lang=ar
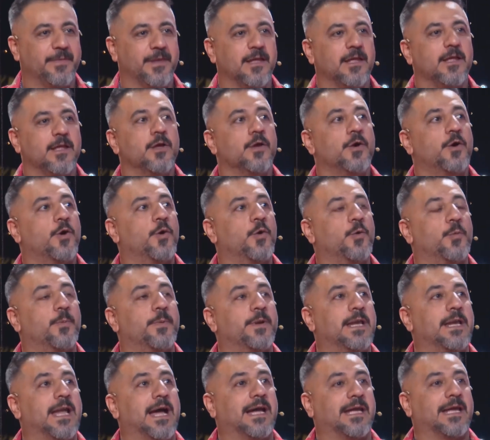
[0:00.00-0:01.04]

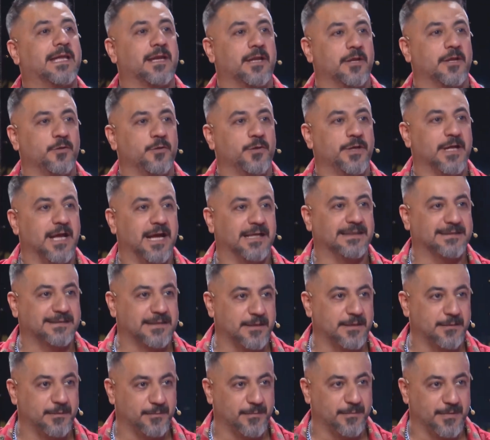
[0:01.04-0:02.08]
وبالاخير انه هي
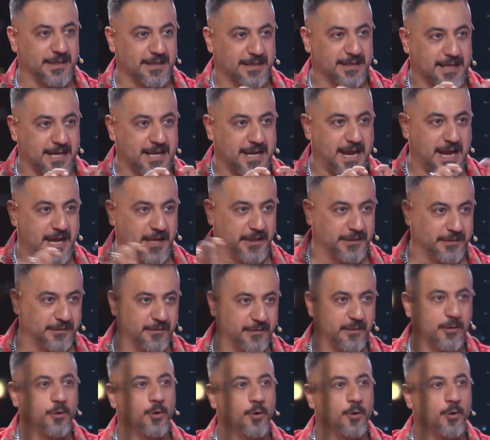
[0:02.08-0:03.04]
اصلا كلحن هو